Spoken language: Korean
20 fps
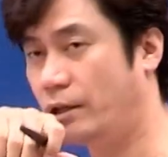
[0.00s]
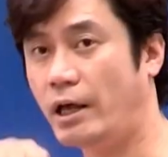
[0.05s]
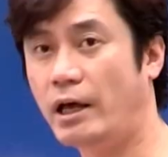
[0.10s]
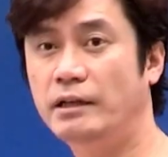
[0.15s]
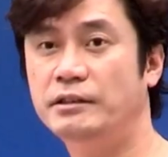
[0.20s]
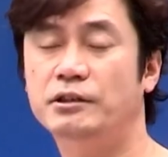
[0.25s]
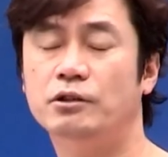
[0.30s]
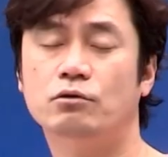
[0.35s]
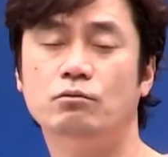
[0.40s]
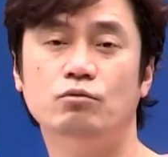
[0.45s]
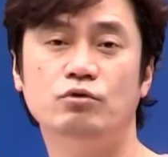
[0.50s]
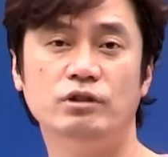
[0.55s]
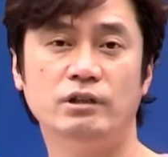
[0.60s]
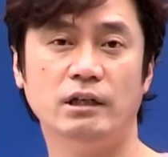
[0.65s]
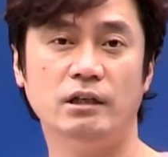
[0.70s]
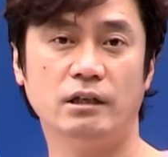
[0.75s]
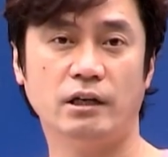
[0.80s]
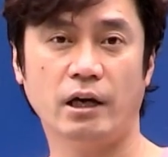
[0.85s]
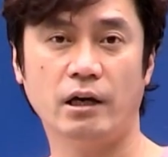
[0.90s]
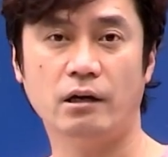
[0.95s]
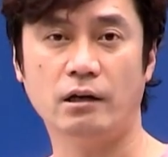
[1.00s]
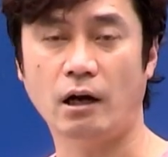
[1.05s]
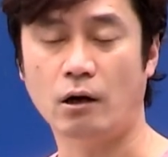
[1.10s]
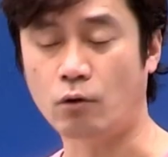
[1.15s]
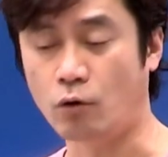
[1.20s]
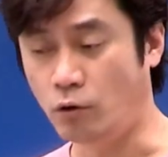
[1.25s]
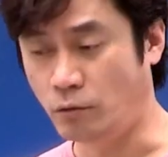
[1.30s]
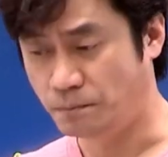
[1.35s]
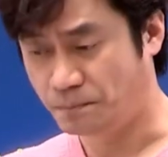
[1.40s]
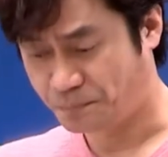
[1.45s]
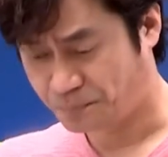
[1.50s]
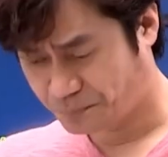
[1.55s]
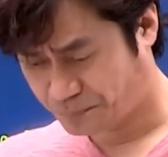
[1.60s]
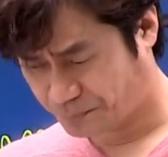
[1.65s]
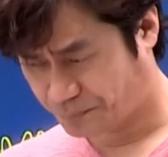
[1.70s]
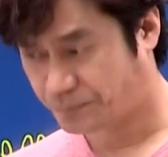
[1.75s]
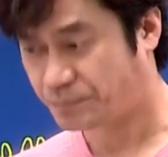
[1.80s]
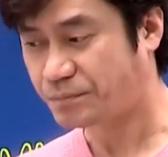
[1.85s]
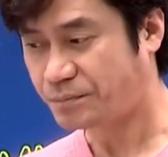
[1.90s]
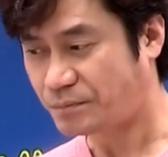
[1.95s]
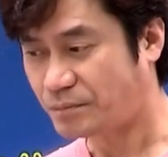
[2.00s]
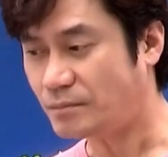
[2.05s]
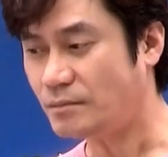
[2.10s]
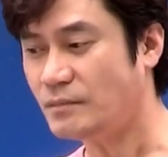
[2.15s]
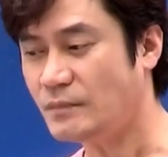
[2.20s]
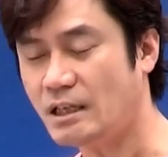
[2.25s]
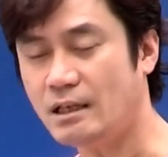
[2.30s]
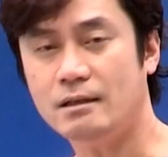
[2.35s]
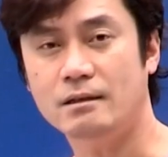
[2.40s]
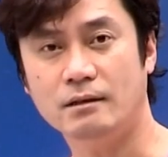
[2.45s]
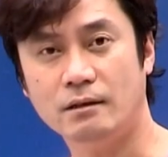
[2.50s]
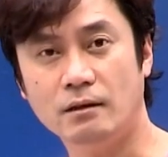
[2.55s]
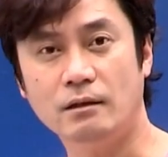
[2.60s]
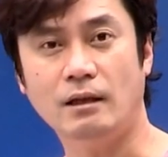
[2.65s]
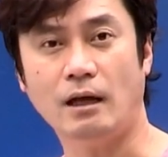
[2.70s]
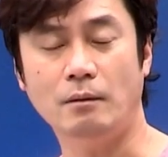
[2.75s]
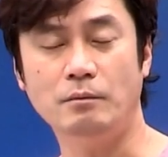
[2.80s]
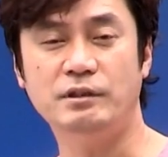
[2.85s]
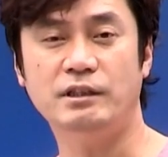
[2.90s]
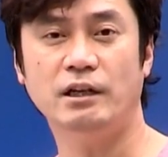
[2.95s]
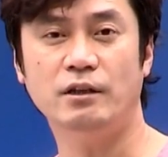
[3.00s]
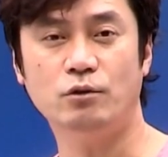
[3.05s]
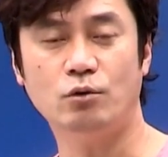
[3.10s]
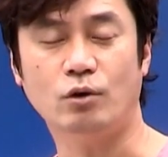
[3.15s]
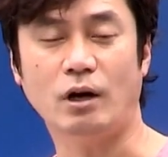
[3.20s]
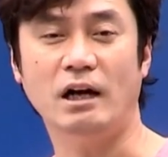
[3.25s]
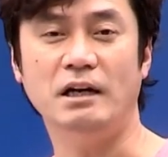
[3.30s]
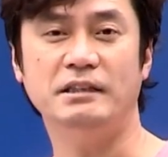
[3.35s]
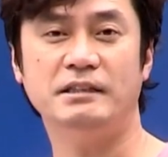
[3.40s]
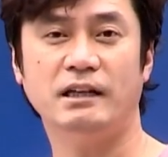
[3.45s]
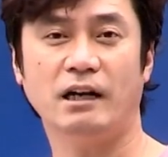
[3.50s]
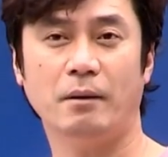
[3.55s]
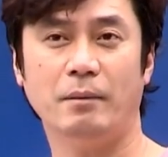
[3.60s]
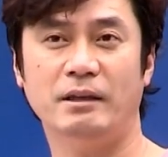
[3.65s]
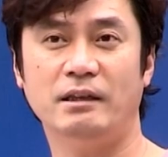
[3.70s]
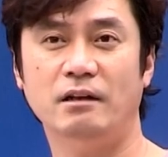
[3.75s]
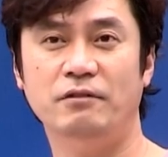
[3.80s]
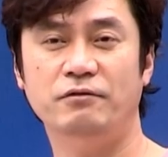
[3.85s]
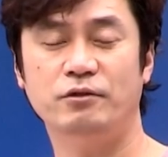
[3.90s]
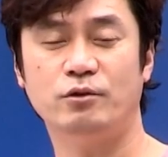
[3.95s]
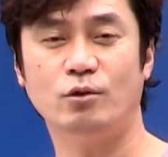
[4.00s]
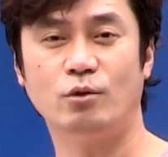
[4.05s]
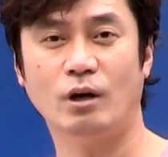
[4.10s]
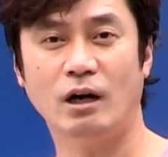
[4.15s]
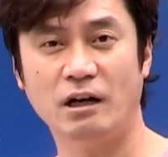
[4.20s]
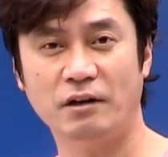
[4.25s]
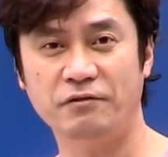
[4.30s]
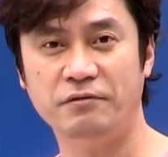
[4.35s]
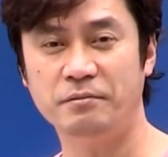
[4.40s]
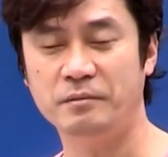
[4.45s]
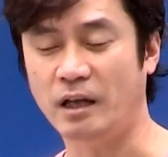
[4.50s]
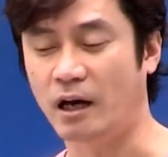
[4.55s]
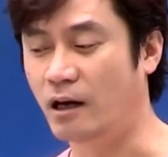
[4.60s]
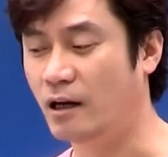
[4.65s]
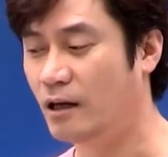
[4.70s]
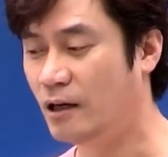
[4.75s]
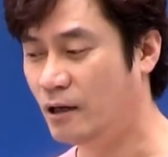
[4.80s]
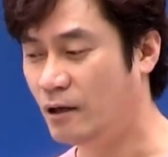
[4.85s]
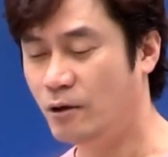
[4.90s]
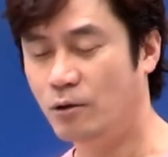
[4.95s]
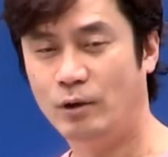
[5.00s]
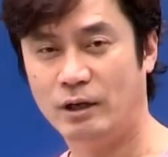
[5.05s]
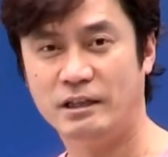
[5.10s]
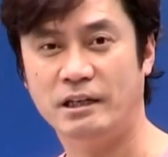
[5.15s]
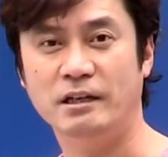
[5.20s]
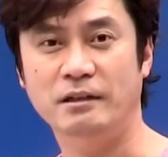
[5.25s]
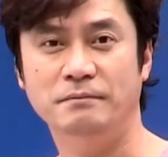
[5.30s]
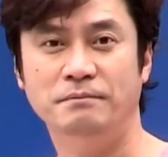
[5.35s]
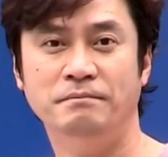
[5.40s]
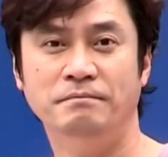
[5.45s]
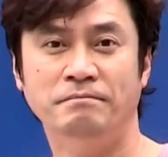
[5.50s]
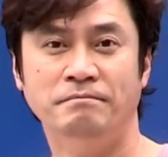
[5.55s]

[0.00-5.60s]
대한제국 문제 이렇게 얘기 하고 다음 시간 또 갈차게 만날 수 있도록 하겠습니다. 화이팅!